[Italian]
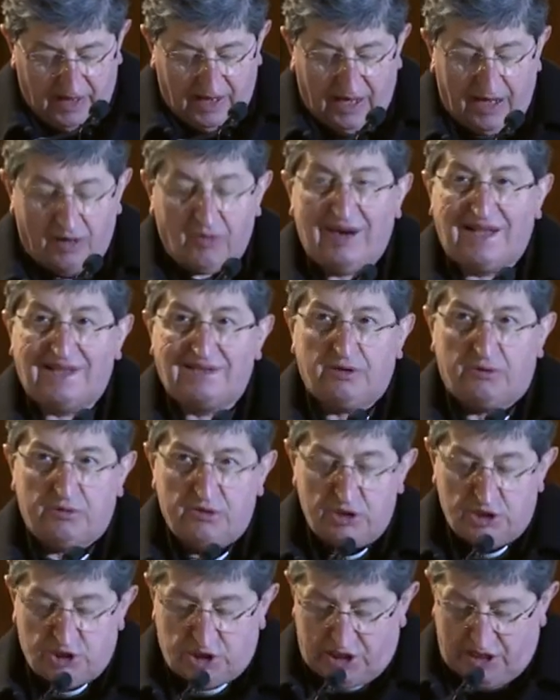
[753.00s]
e un altro
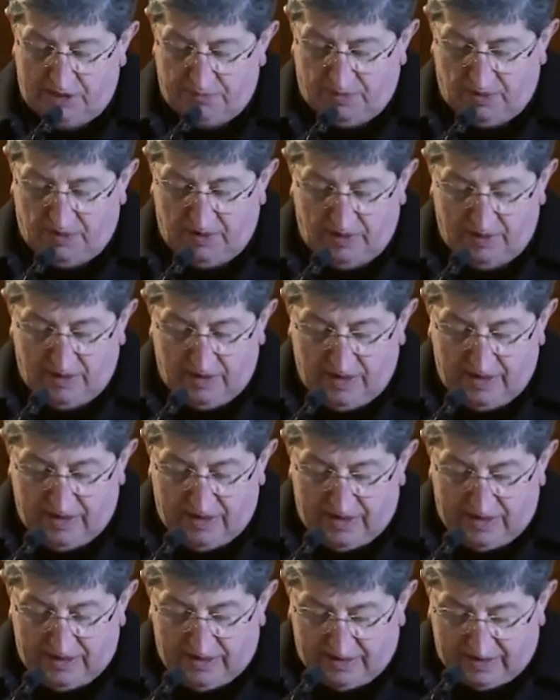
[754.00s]

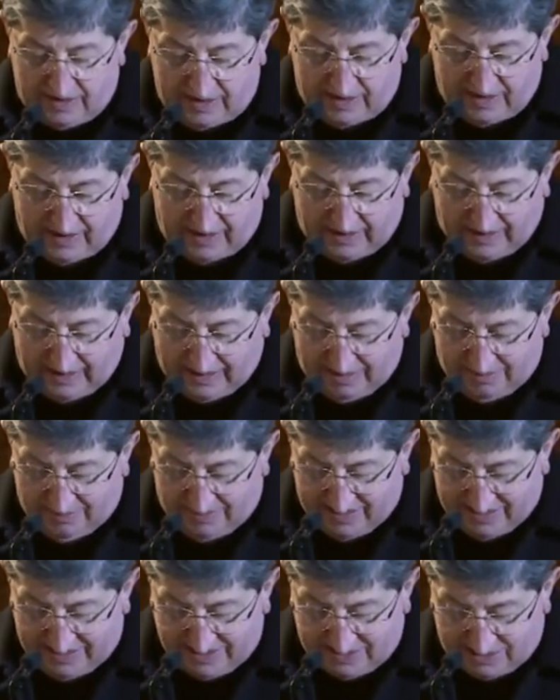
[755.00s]
discepolo rinnegherà il
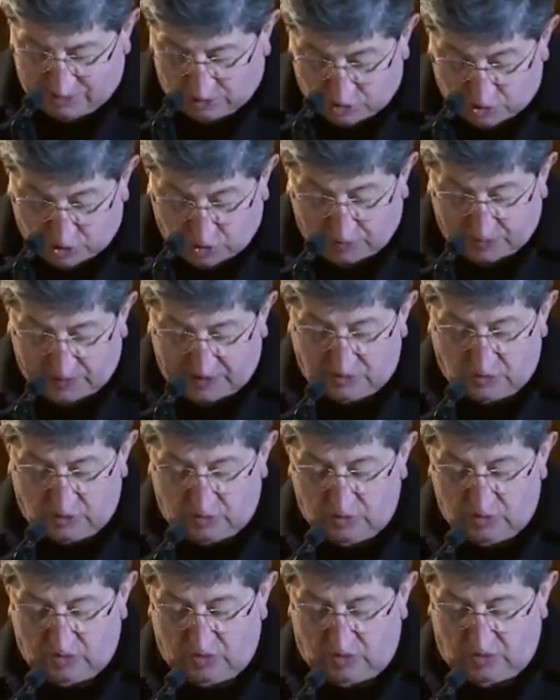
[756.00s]
Maestro,
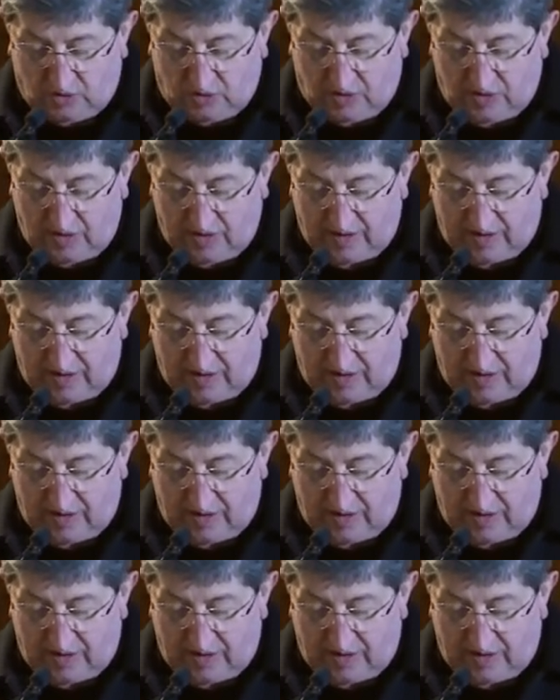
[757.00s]
soprattutto